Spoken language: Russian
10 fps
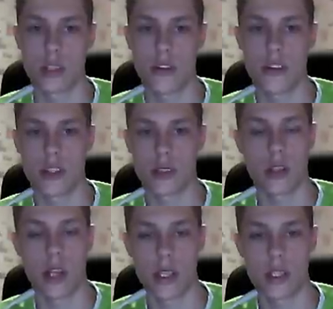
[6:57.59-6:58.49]
ставите
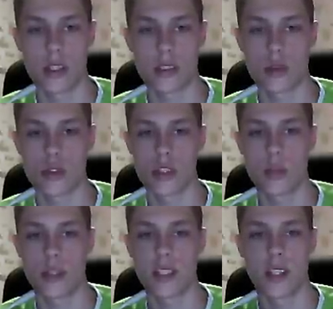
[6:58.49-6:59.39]
лайки, за то, что
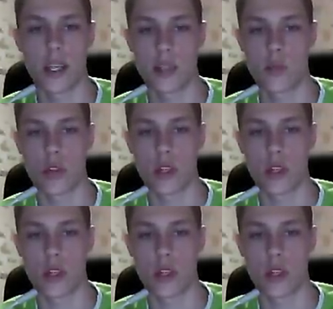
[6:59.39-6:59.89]
не покидаете мой